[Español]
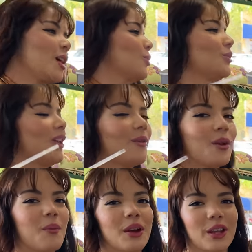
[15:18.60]
Sean ustedes
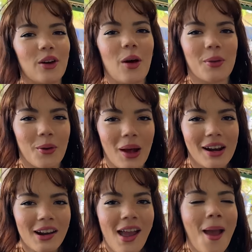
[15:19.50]
bienvenidos a probar
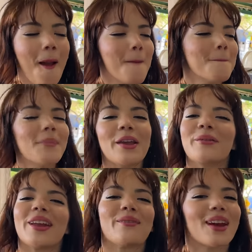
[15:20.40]
mi
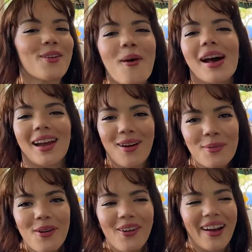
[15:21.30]
primer
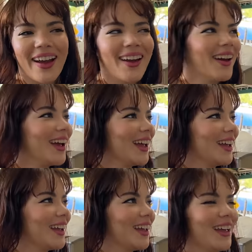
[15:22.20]
guarapo
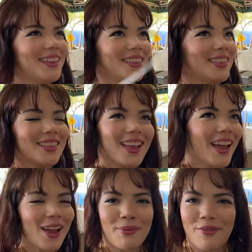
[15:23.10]

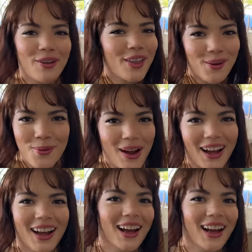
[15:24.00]
desde que me fui de Cuba.